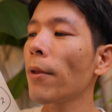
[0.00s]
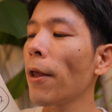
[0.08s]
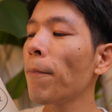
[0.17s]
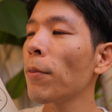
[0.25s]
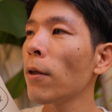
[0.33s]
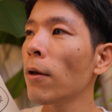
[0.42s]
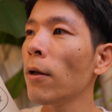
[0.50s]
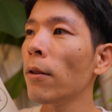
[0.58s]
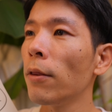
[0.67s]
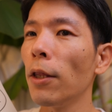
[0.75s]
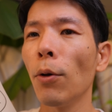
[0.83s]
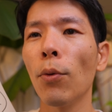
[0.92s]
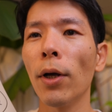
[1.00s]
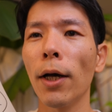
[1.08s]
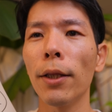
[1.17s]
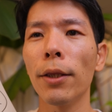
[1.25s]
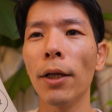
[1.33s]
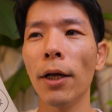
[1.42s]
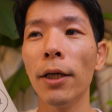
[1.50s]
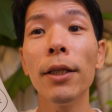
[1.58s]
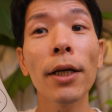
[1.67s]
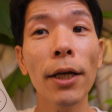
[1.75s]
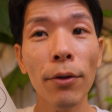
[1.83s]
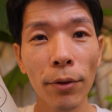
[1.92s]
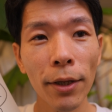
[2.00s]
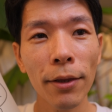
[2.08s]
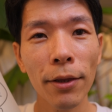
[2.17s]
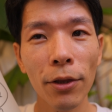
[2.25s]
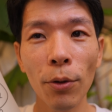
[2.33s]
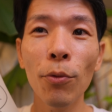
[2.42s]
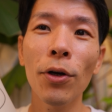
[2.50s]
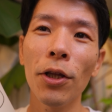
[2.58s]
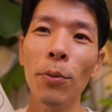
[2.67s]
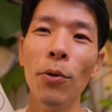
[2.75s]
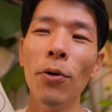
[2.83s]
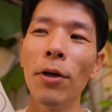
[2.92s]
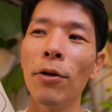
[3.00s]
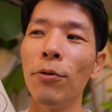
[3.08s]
ね、出てこなかったらいいんだけどね。って思うけども、